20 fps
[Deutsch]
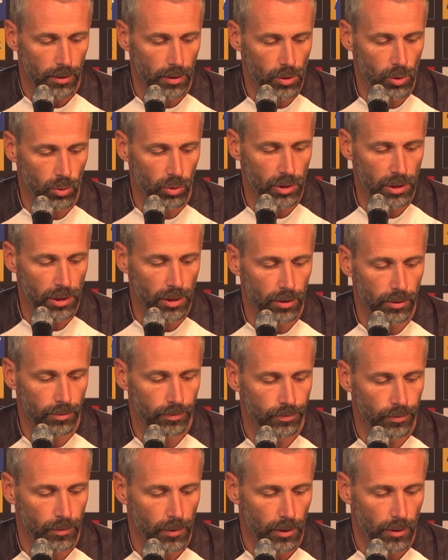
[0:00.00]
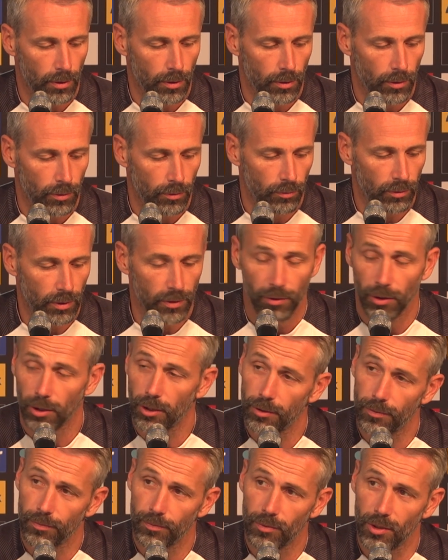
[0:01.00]
diskutieren, wie
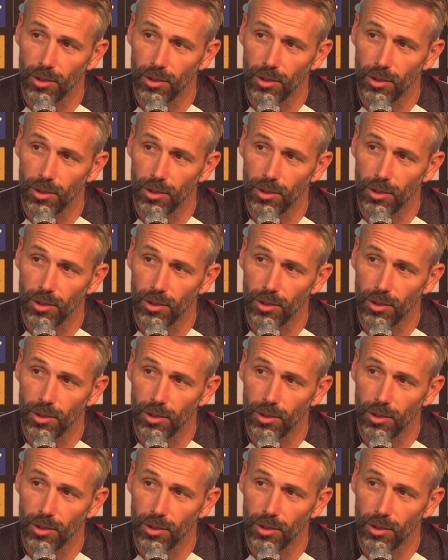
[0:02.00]
wir